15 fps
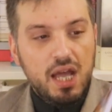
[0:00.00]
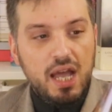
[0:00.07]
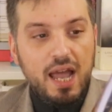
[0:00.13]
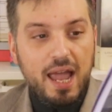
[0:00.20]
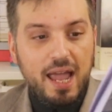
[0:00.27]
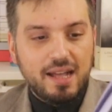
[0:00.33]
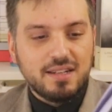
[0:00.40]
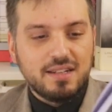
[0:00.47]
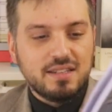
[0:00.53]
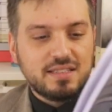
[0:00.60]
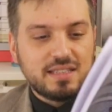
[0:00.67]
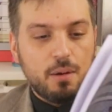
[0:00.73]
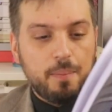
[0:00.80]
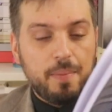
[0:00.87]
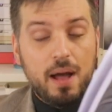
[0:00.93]
E, eh,
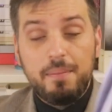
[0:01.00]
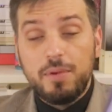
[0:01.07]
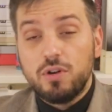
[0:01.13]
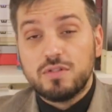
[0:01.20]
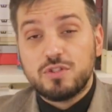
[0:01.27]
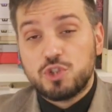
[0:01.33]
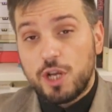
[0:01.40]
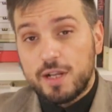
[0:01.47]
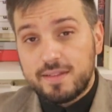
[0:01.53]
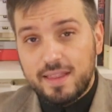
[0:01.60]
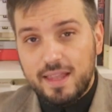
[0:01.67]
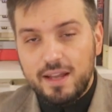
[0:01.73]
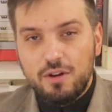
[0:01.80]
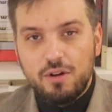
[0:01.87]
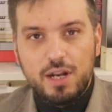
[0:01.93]
stiamo, almeno Chuck
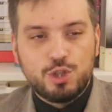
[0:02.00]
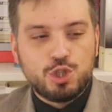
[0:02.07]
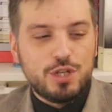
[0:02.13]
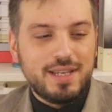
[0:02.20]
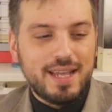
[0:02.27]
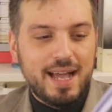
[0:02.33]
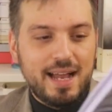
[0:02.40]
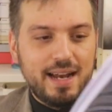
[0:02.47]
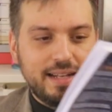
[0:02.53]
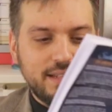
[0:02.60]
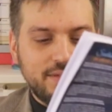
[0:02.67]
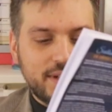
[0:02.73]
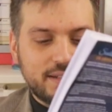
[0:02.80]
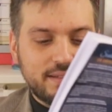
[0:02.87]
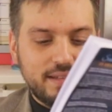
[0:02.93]
Tingle è geniale, è
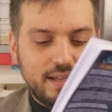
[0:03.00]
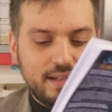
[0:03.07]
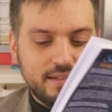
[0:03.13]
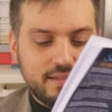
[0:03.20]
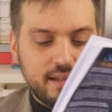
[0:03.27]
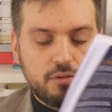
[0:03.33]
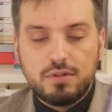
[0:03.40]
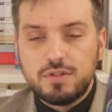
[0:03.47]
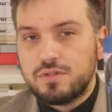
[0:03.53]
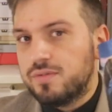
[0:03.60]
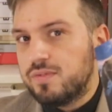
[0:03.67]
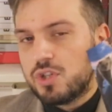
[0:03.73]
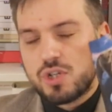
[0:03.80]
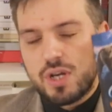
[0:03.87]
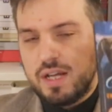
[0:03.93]
divertente, questo
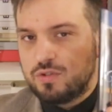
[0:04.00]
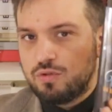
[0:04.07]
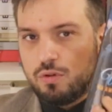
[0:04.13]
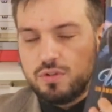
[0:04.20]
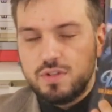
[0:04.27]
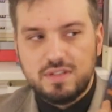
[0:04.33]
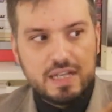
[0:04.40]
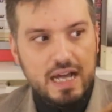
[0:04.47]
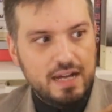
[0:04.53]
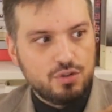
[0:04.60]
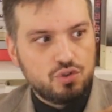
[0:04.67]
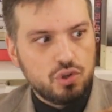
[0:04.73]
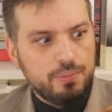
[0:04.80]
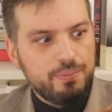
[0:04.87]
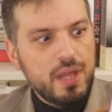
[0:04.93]
invece è solo
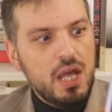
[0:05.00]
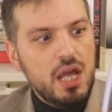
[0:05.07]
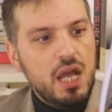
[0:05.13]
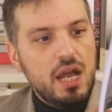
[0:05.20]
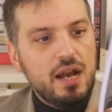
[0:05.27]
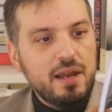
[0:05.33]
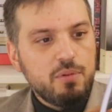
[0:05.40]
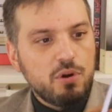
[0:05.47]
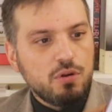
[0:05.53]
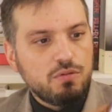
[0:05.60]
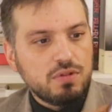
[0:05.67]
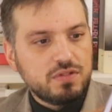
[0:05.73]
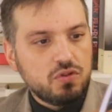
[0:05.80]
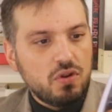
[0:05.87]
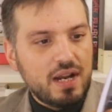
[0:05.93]
disagio. E il libro in
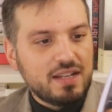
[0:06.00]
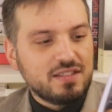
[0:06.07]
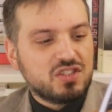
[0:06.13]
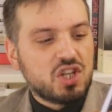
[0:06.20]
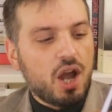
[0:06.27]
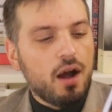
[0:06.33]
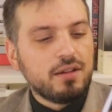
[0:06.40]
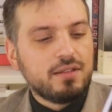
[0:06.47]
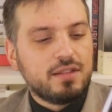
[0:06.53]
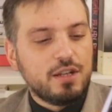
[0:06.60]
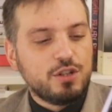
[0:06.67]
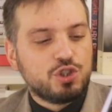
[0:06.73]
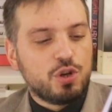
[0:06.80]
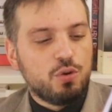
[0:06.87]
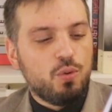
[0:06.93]
questione è
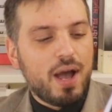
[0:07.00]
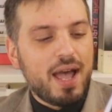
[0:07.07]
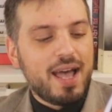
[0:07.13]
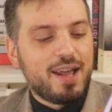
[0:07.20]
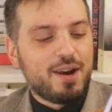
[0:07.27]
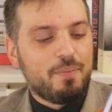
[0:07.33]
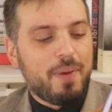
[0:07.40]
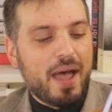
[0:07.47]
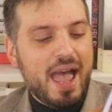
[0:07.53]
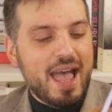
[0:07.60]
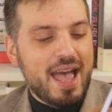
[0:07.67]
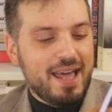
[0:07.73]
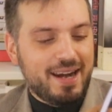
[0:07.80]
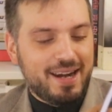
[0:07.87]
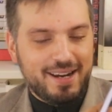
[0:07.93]
Scottish
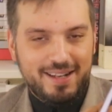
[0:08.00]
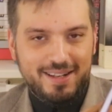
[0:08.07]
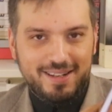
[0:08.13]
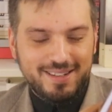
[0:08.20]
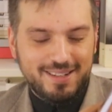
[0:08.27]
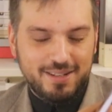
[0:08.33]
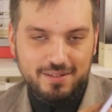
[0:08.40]
Werber!